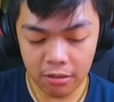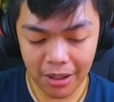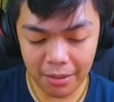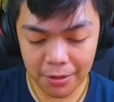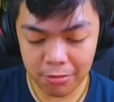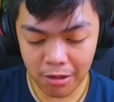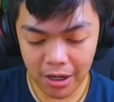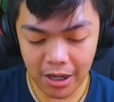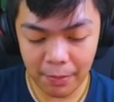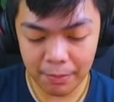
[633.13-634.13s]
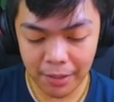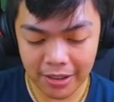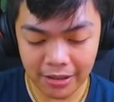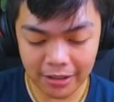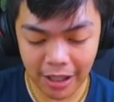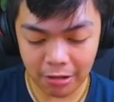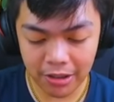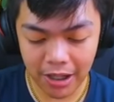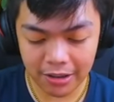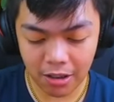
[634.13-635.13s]
lumalabas yung kalaban, mga natatakot
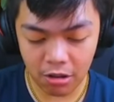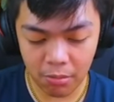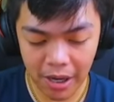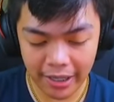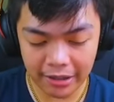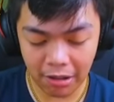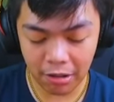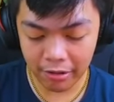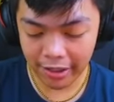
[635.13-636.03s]
na ata to, mga idol ko.